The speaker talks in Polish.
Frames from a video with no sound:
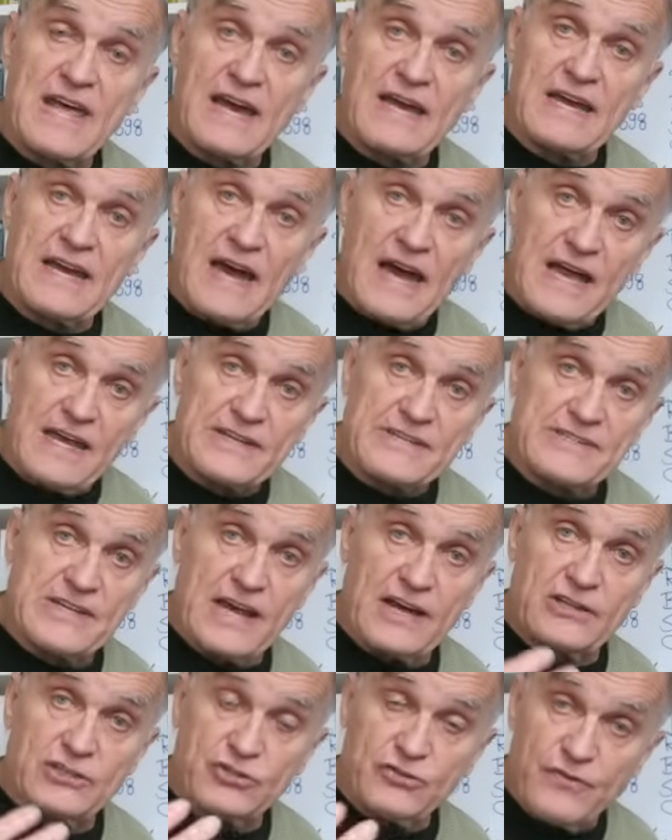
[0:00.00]
na
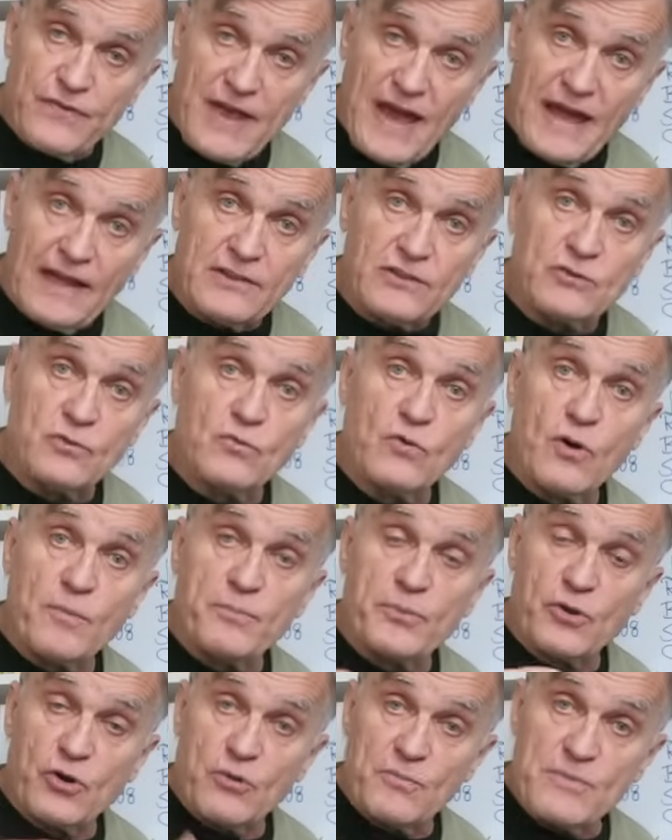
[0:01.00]
gazach światło,
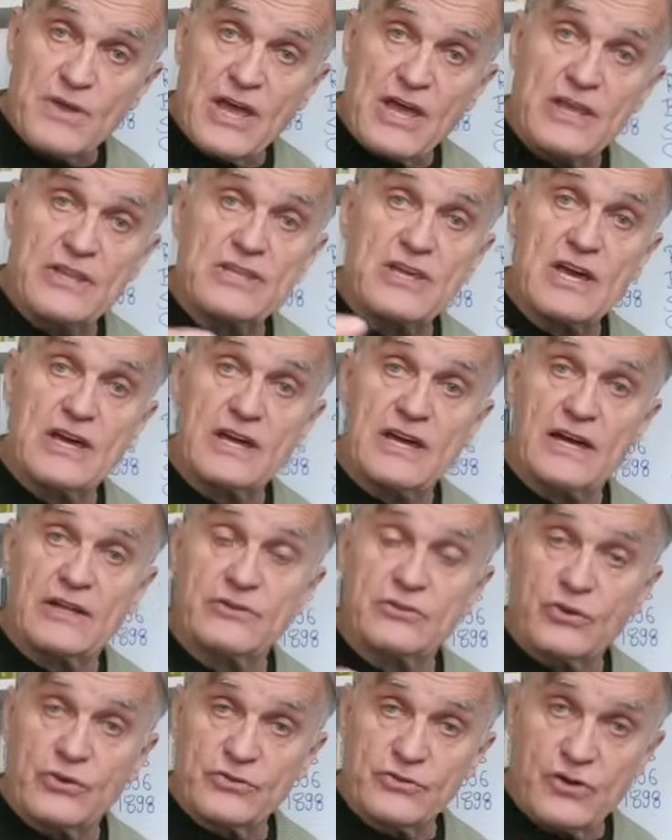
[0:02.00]
promienie
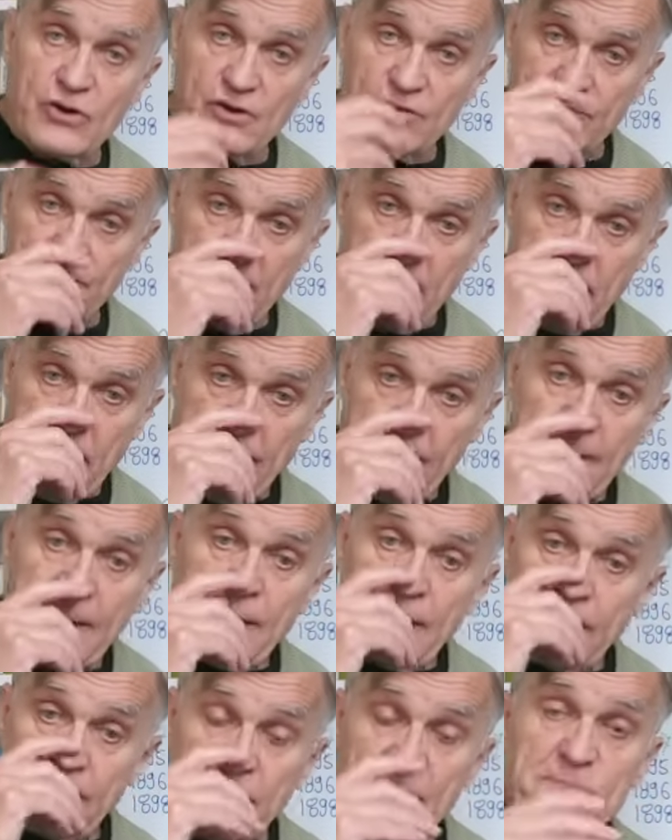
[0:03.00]
katodowe
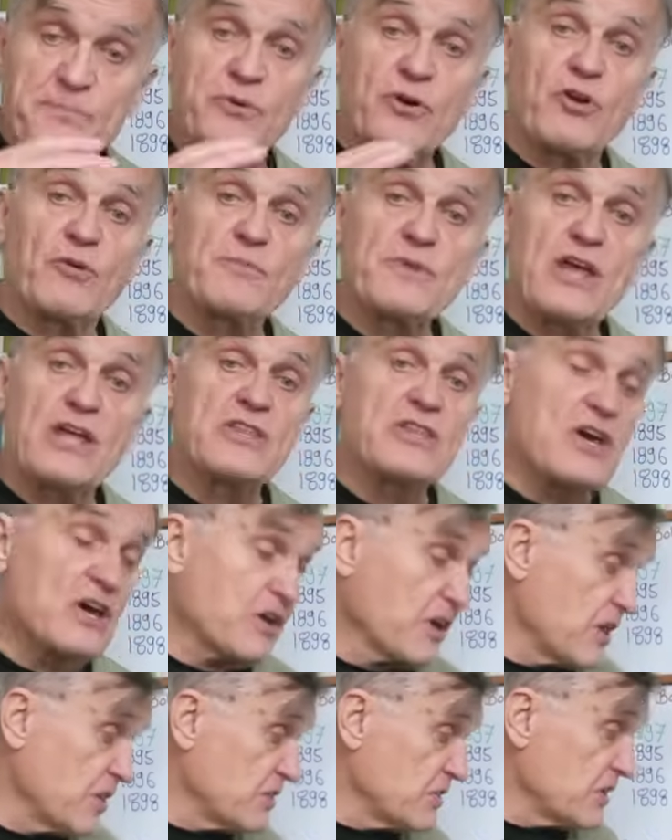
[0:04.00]
i promienie
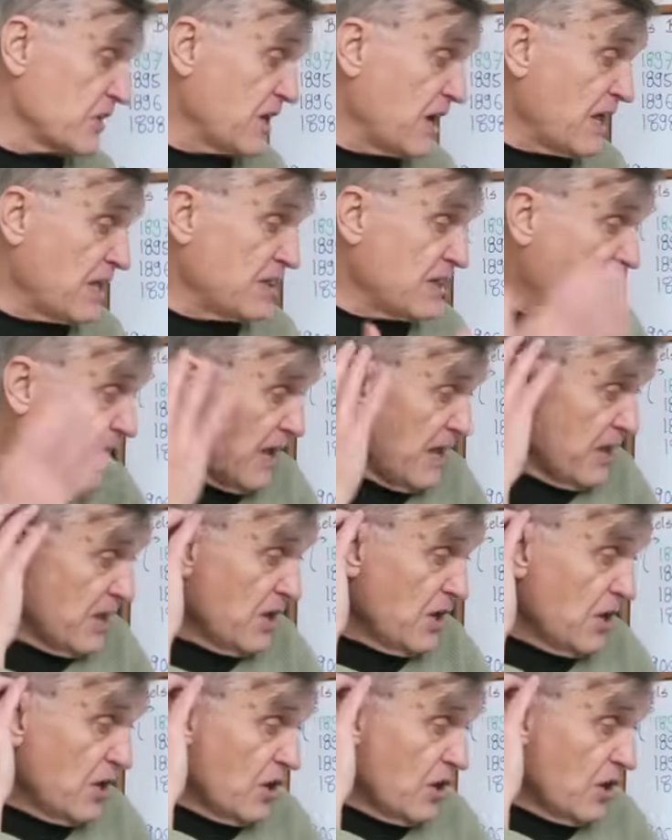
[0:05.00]
rentgena,